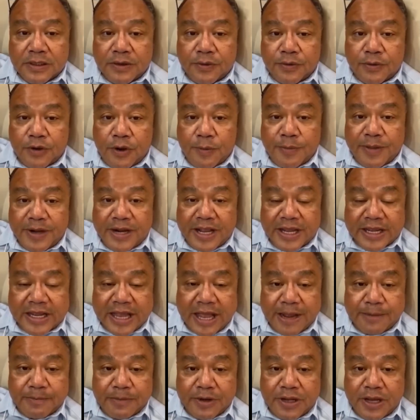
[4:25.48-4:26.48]
เราเป็นนักกา
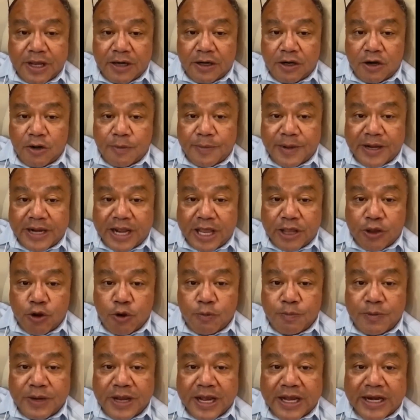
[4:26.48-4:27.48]
รเมืองหรือเราเป็นนายก
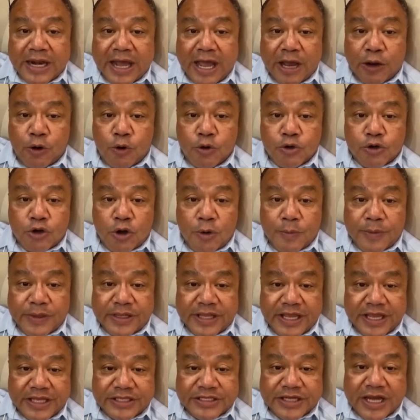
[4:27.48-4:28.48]
เพื่ออนาคตของประเท
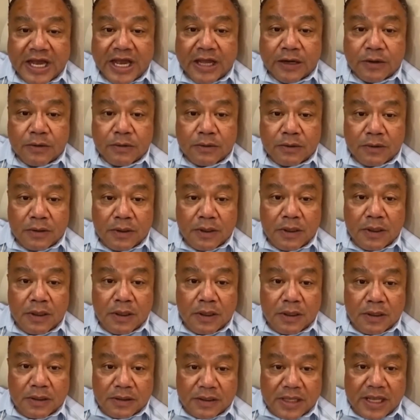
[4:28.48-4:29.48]
ศชาติ
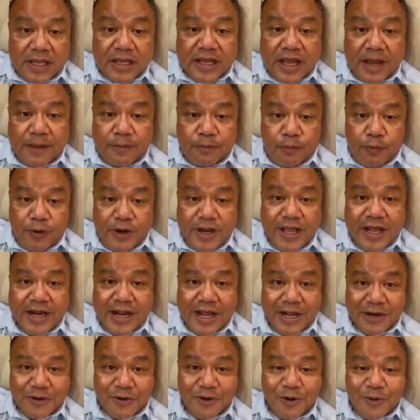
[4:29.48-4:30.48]
ท่านครับวันนี้
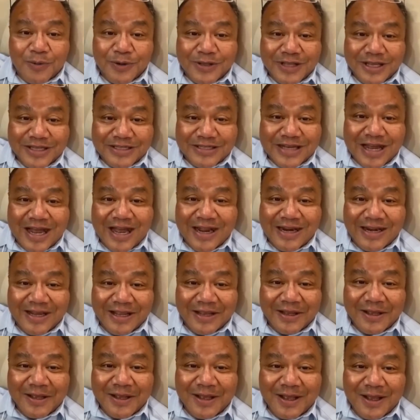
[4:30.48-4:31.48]
ของประเทศชาติเนี่ย
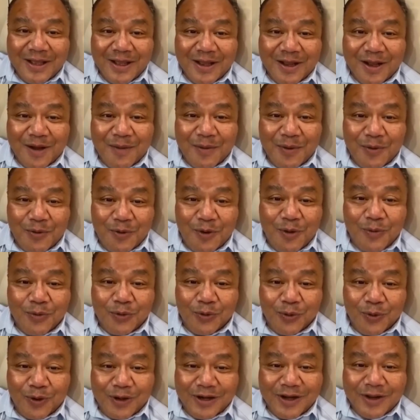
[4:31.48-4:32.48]
เขาไปร่วมตั
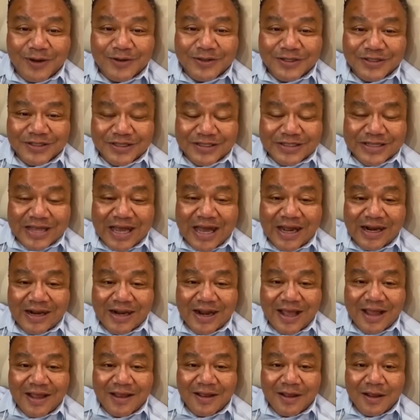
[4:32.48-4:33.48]
วกันนี่กระทรวงศึกษาแล้ว
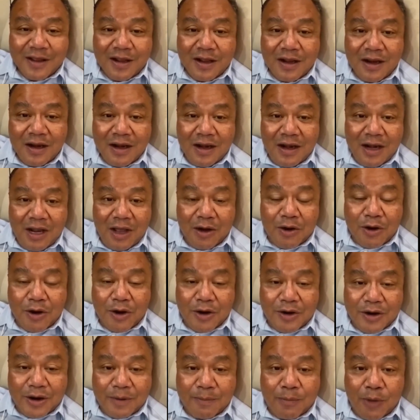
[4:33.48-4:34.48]
นะแล้วก็
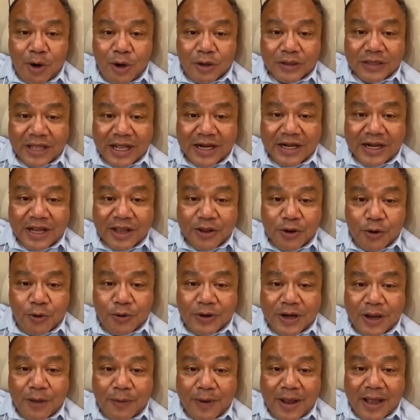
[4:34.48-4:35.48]
กำลังบอกท่านนายก
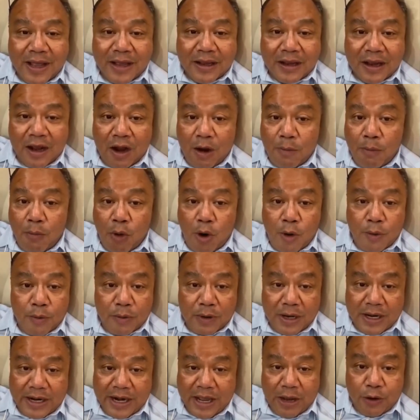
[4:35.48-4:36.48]
นะว่า เขามอง
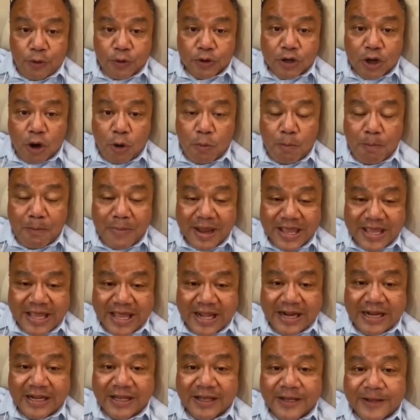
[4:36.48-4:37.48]
อนาคตเขาไม่เห็น
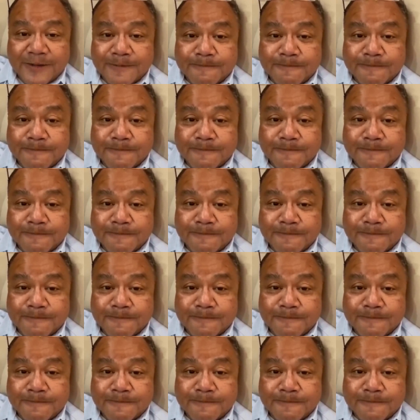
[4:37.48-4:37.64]
เลย